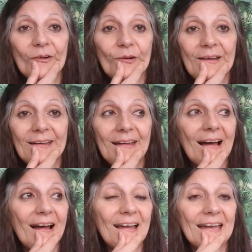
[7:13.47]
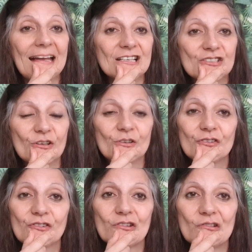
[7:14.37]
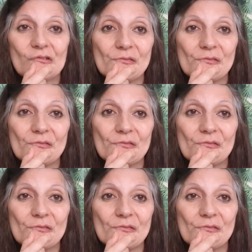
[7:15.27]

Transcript: Oh, et la, la chance.